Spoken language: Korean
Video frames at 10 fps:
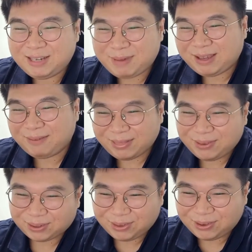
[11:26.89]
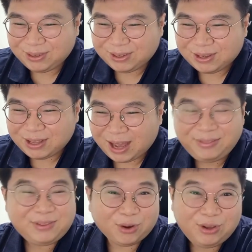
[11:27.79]
킹받게 만들었던
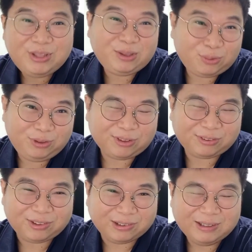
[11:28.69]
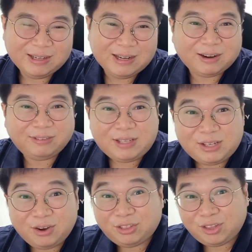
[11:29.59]
한 여인이 또 있었어요. 그래서
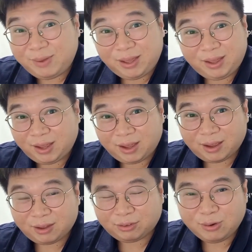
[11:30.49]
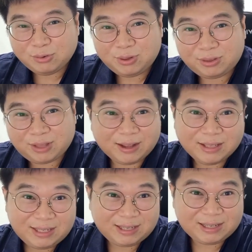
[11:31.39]
이것 때문에 성종이
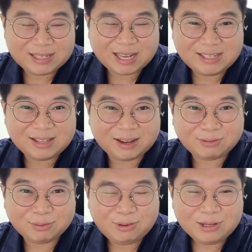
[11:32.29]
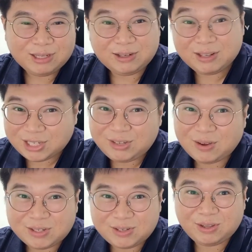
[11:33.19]
대단히 짜증이 나가지고 이런
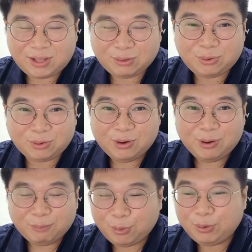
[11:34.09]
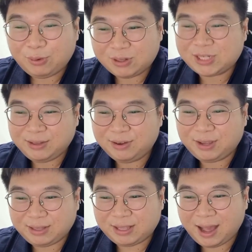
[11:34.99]
신경질적인 태도를 보였던 것이
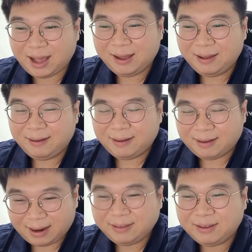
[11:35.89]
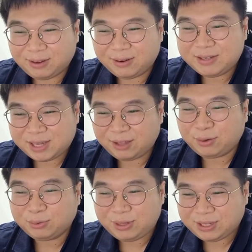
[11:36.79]
아니었겠냐라는 그런 이제
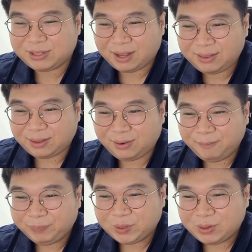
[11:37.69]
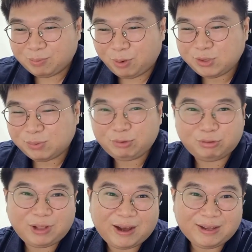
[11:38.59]
해석도 있기는 한데요. 뭐
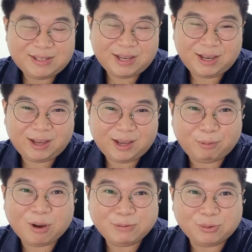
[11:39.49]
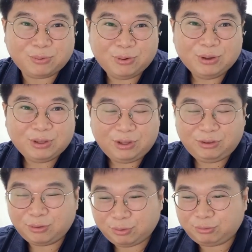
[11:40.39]
어쩌면 둘 다가 이제 복합적으로
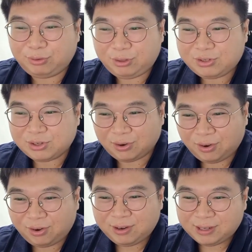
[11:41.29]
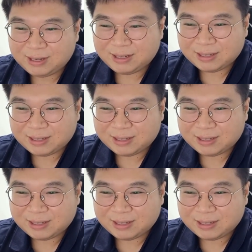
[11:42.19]
있었을 수도 있죠.